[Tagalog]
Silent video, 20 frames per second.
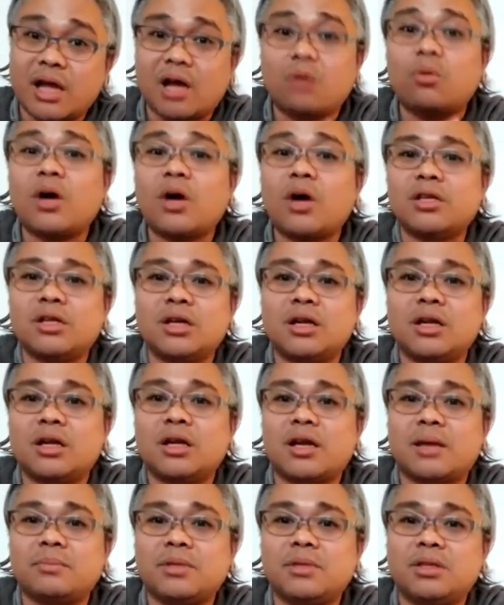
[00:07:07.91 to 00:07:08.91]
Kaka one year
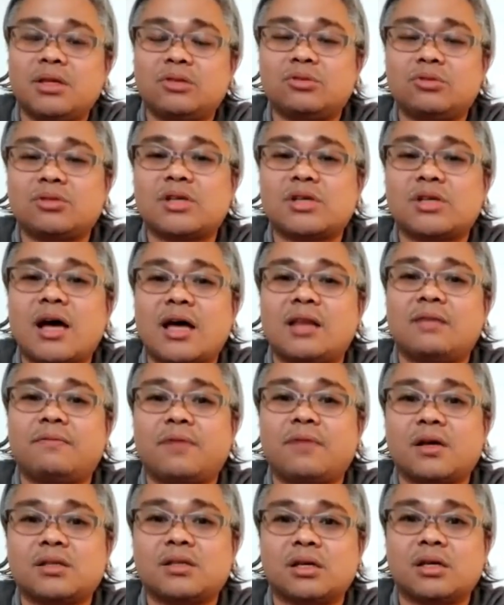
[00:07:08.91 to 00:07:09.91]
lang namin dito sa
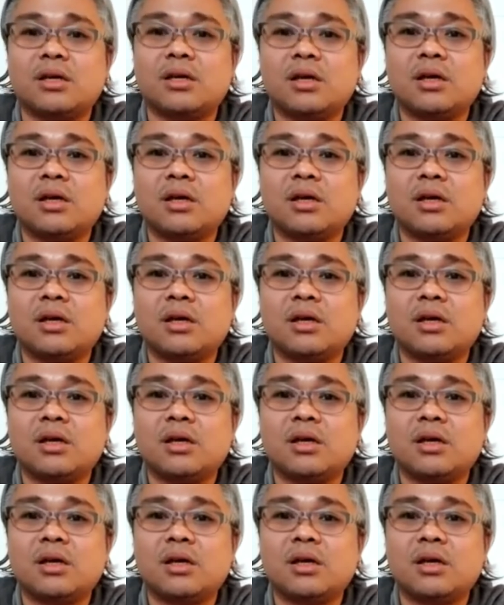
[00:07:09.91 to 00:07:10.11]
Halifax. Eh.